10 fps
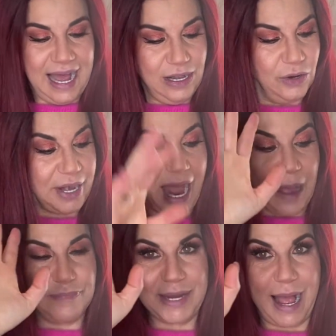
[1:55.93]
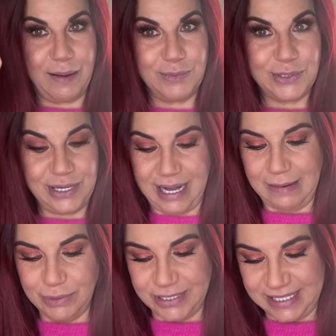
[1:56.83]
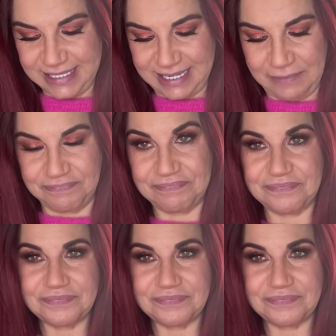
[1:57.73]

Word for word: Allora apriamo la borsa